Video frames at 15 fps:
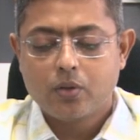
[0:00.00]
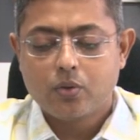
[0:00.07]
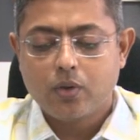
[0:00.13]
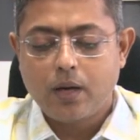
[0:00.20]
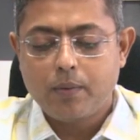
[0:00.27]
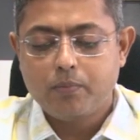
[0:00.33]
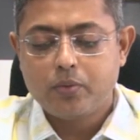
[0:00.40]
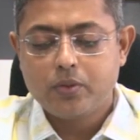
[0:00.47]
तो
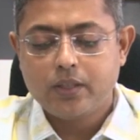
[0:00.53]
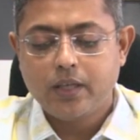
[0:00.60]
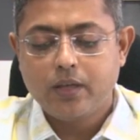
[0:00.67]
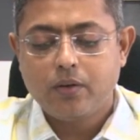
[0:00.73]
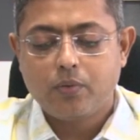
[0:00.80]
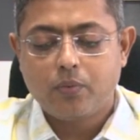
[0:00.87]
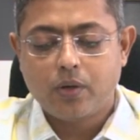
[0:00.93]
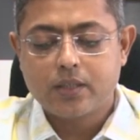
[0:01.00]
आप मुझे
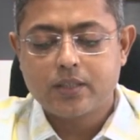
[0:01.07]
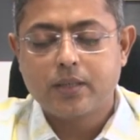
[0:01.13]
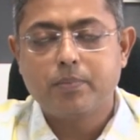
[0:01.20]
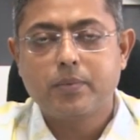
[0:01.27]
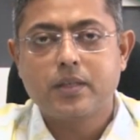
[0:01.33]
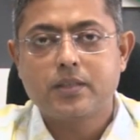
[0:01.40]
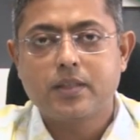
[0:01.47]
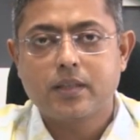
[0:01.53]
व्हाट्सएप
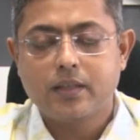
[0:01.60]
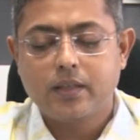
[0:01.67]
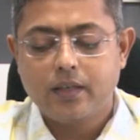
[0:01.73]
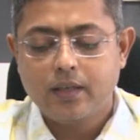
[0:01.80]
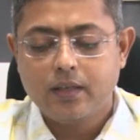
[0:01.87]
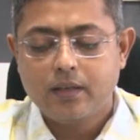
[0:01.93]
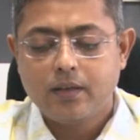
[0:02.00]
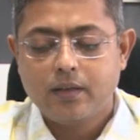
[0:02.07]
कर सकते
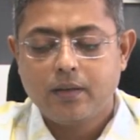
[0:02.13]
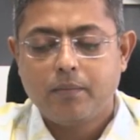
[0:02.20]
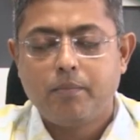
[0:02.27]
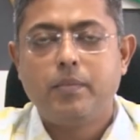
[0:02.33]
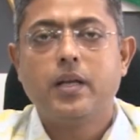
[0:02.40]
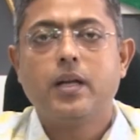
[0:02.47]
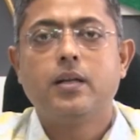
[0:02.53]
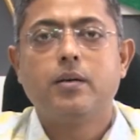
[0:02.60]
हैं
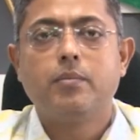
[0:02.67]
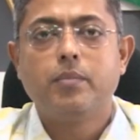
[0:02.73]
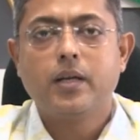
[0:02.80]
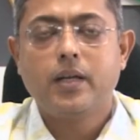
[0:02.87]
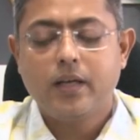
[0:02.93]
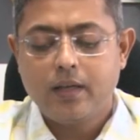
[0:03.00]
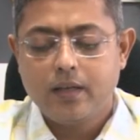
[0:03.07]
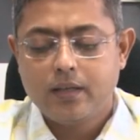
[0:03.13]
मेरा नंबर
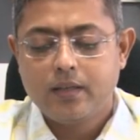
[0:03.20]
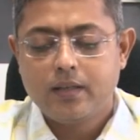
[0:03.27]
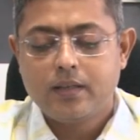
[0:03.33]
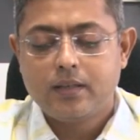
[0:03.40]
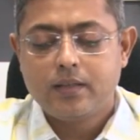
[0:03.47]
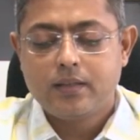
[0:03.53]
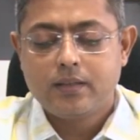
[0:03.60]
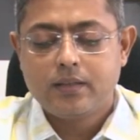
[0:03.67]
है
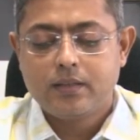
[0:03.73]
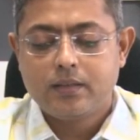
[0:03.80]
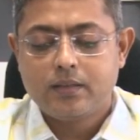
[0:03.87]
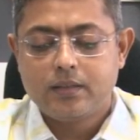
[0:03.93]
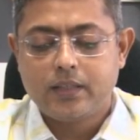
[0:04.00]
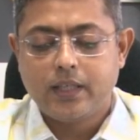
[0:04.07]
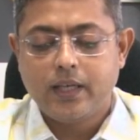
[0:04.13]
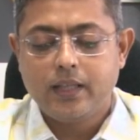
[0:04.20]

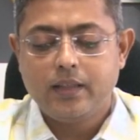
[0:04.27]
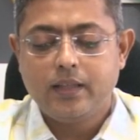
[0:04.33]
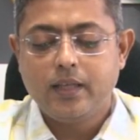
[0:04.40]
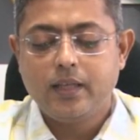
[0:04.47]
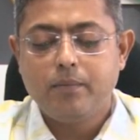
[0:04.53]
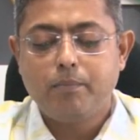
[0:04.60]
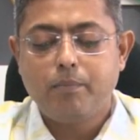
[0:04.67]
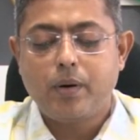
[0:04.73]
छः
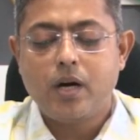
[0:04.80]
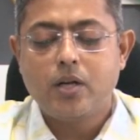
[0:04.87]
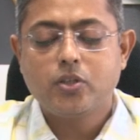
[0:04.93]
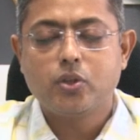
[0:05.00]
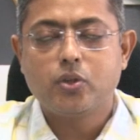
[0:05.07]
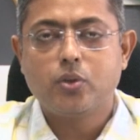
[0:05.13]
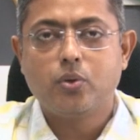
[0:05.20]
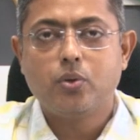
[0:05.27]
तीन
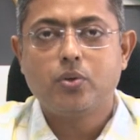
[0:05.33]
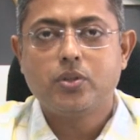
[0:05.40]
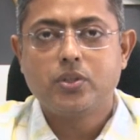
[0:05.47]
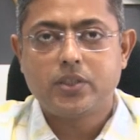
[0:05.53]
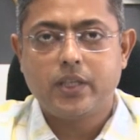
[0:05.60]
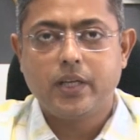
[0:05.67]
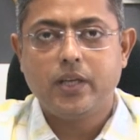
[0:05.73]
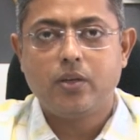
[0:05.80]
पाँच दो
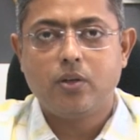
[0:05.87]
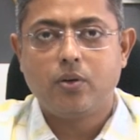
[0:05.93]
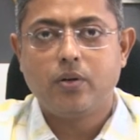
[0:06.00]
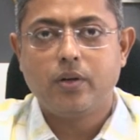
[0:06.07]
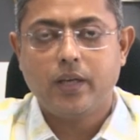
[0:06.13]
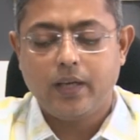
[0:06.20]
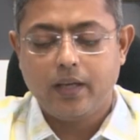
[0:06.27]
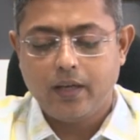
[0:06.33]
छः नौ
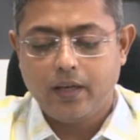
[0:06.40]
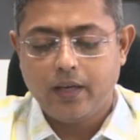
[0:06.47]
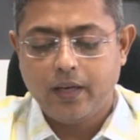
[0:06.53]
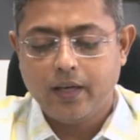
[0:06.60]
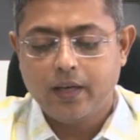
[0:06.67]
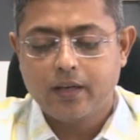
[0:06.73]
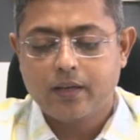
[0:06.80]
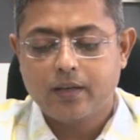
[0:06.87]

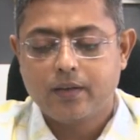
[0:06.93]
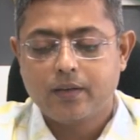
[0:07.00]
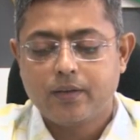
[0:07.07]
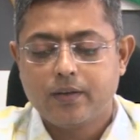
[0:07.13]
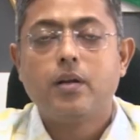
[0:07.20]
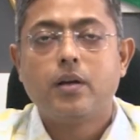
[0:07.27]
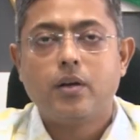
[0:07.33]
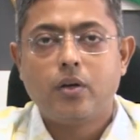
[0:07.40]
एक
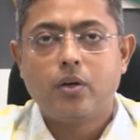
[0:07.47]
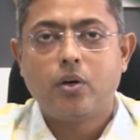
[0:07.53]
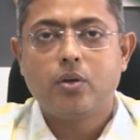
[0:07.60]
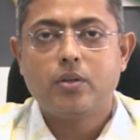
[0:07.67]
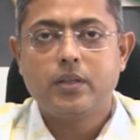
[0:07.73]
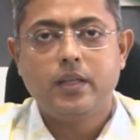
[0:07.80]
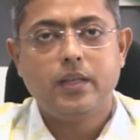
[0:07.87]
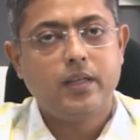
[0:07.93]
नौ
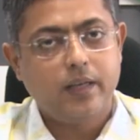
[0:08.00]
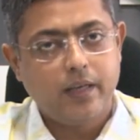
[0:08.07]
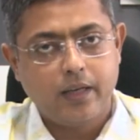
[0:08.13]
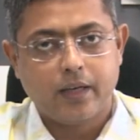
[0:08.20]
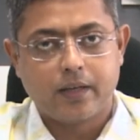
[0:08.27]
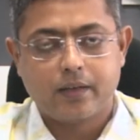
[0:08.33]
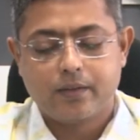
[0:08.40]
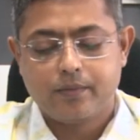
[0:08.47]
तीन एक